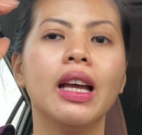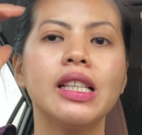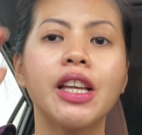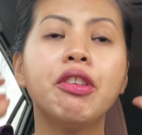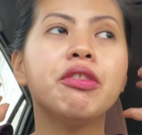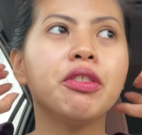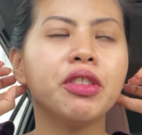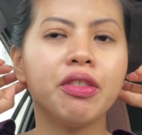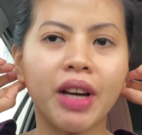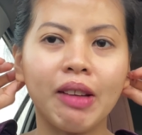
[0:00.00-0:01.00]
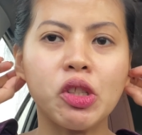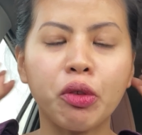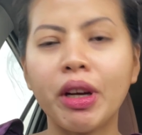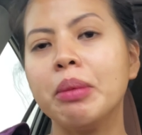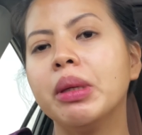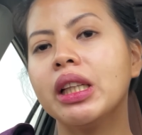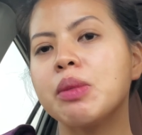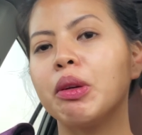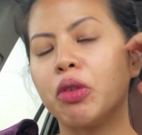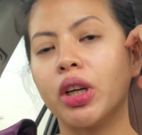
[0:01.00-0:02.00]
7.55. So, 5 minutes
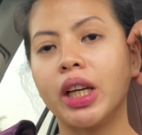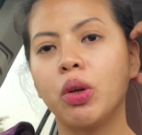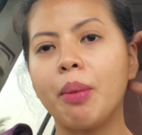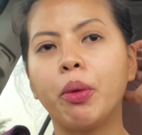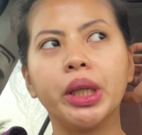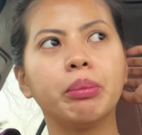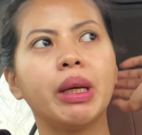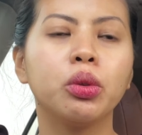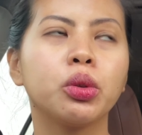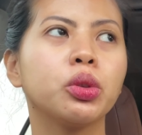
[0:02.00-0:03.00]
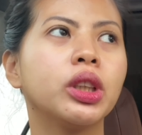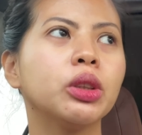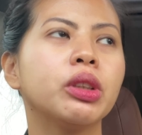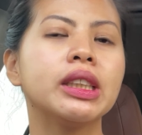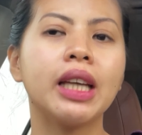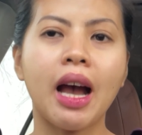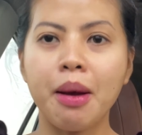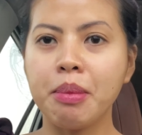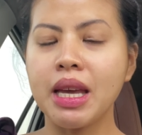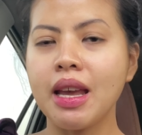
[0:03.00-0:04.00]
before nga nung appointment. Susundan ko na si
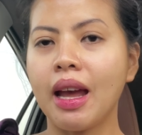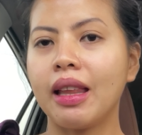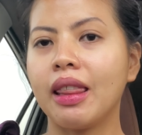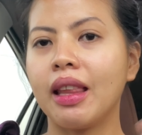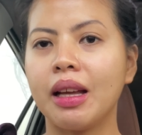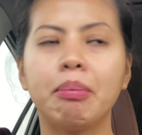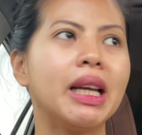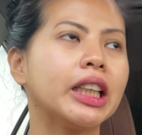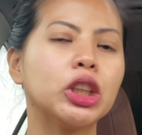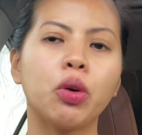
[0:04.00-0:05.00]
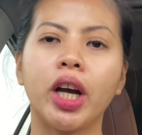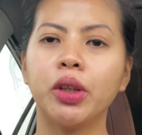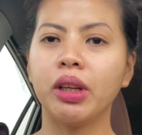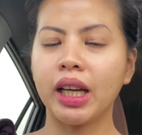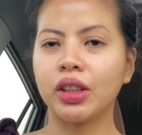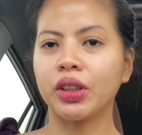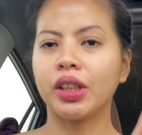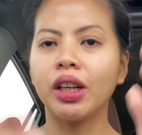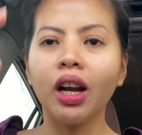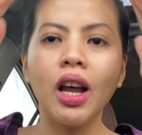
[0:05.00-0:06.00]
Habi and then balikan ko kayo
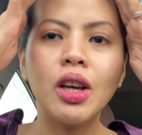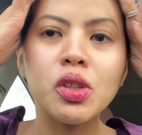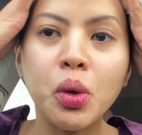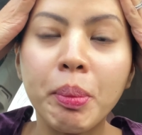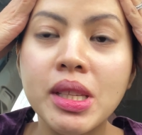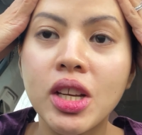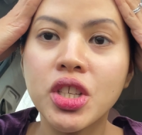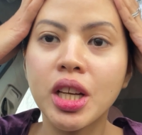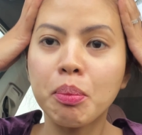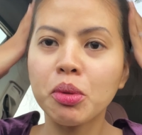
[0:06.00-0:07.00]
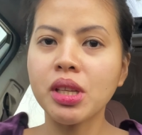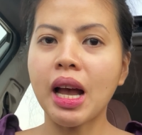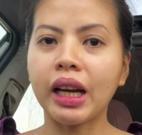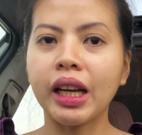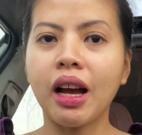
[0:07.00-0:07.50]
later. So, pasensya na po sa aking